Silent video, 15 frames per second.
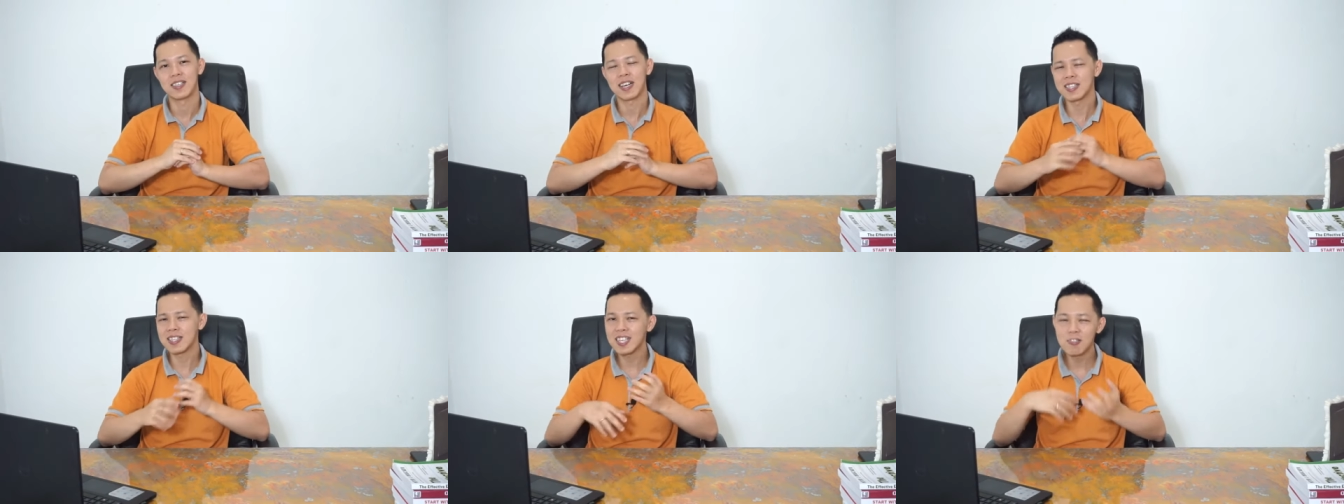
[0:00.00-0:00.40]

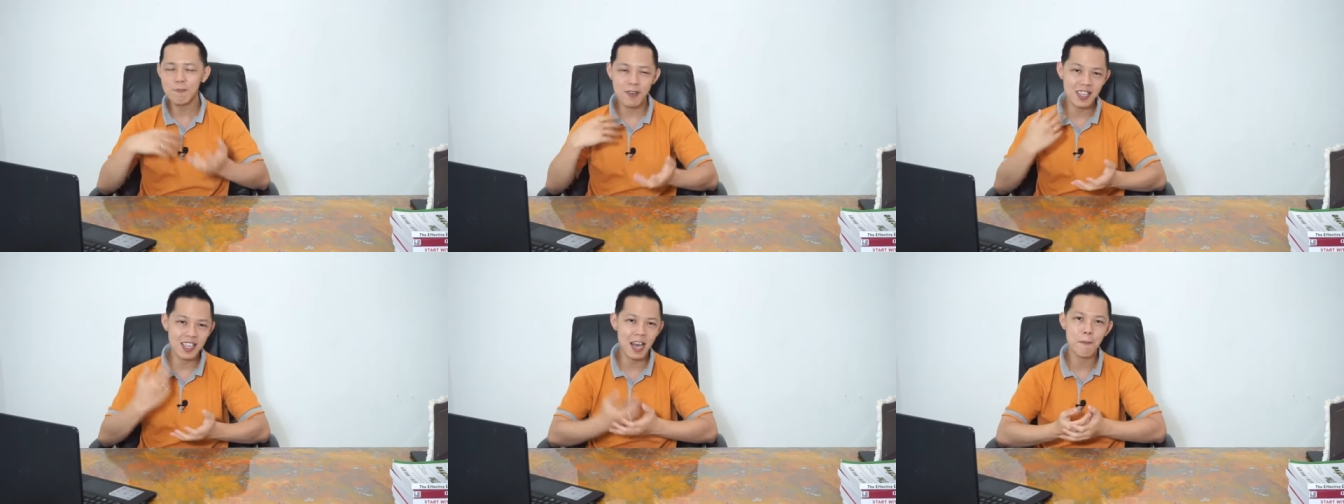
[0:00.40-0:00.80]
Lantas
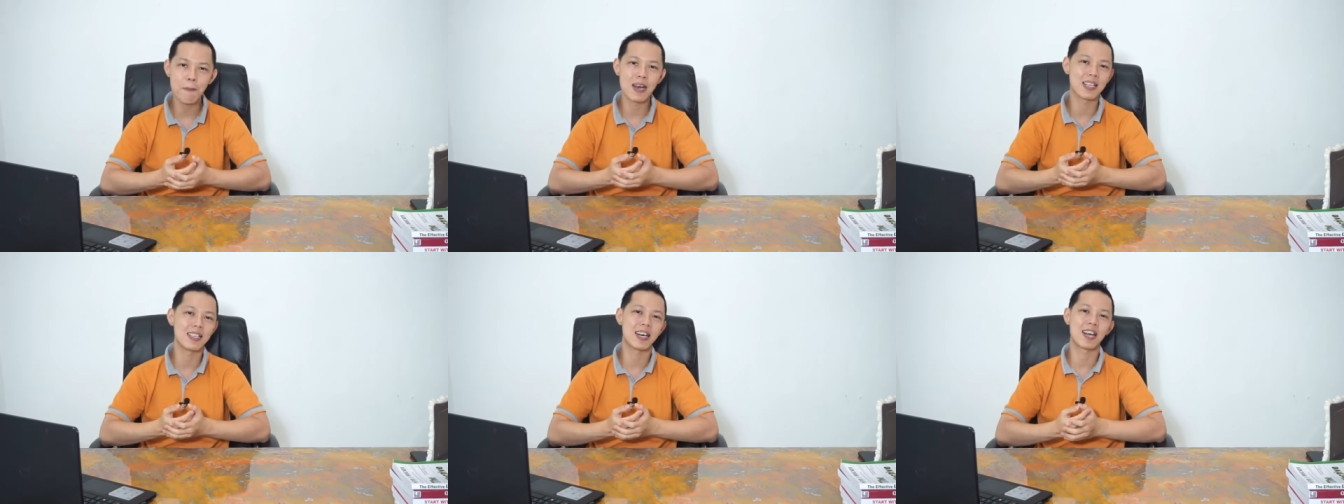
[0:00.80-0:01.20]
seperti
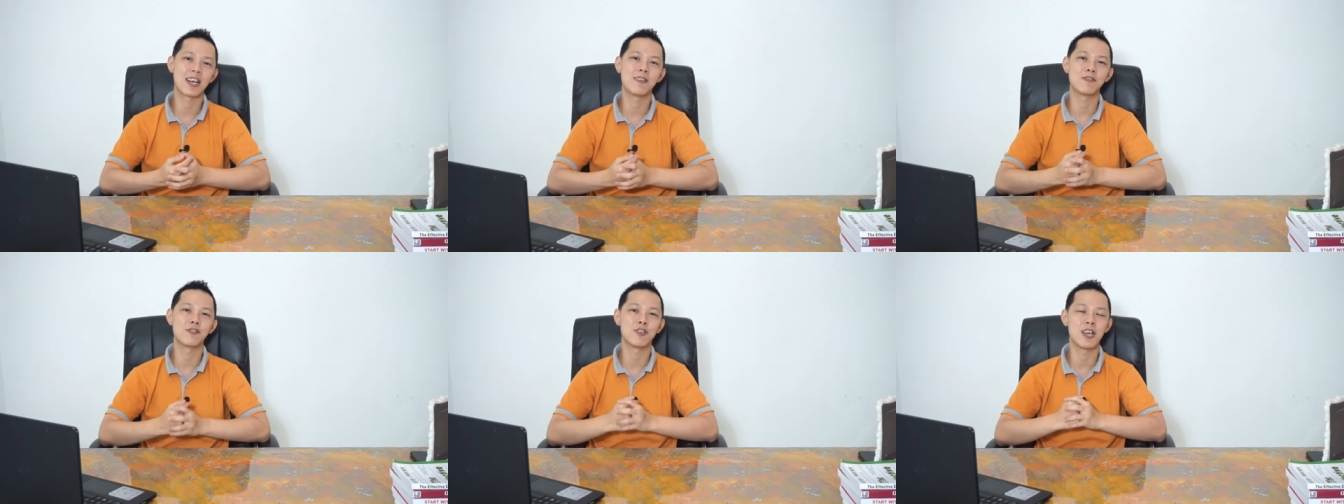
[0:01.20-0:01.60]
apa
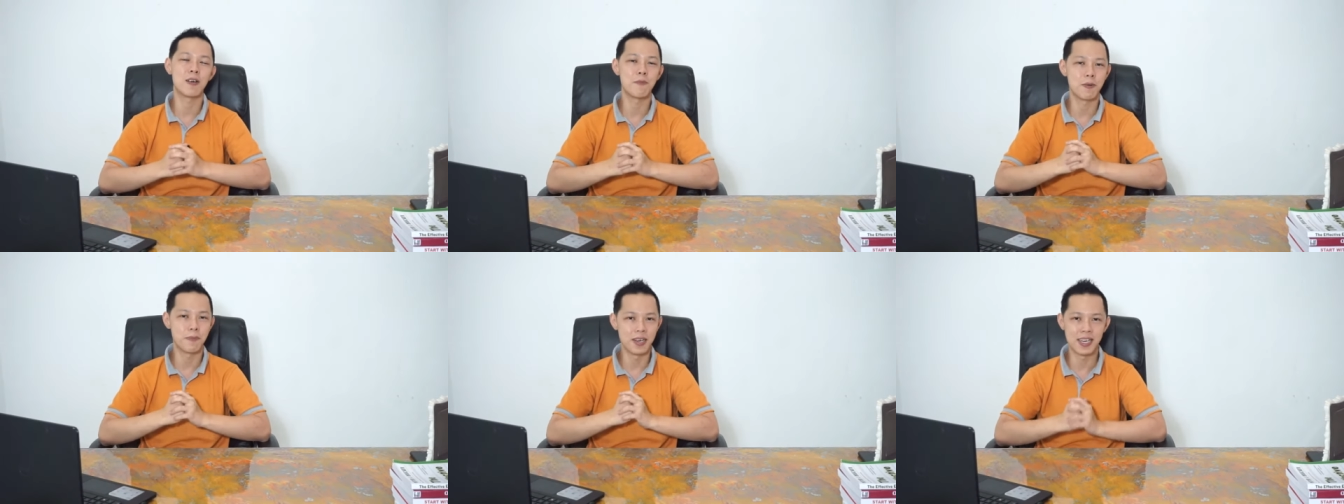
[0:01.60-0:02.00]
cara untuk
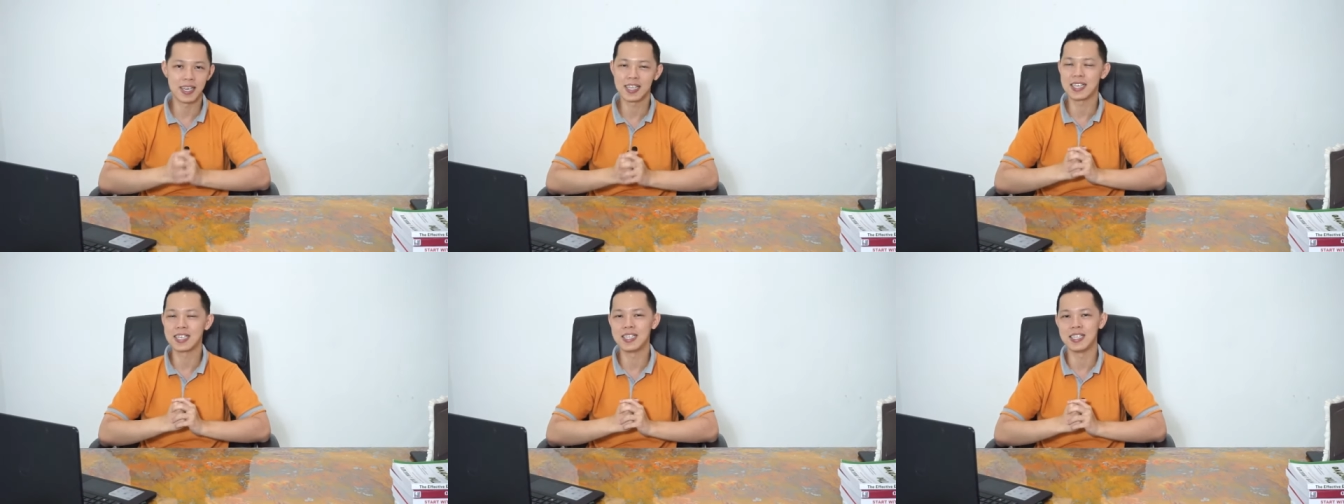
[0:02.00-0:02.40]
yang
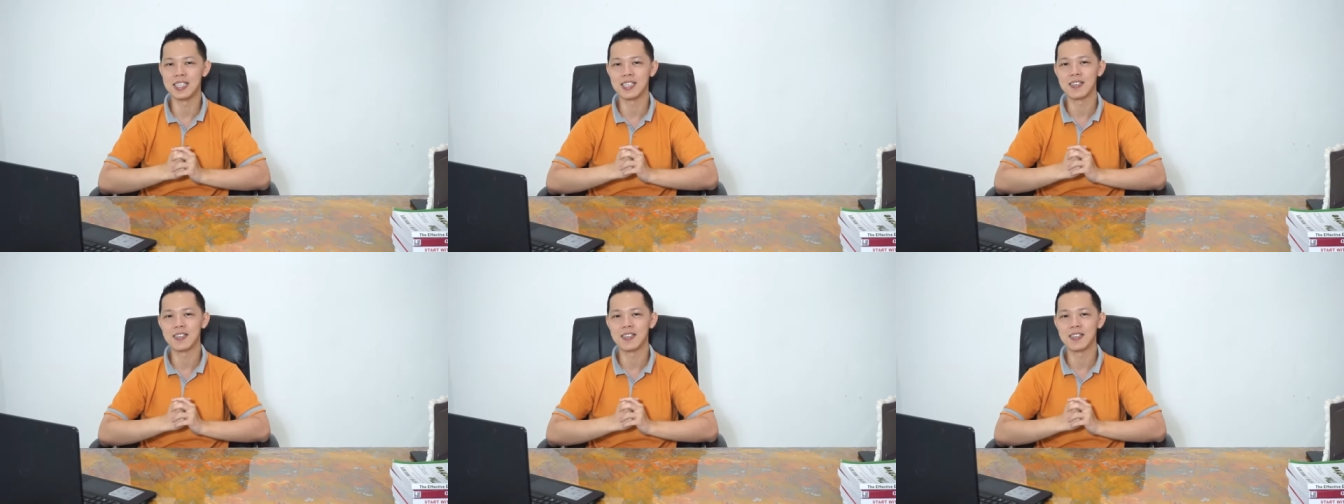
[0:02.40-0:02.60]
berbeda tadi?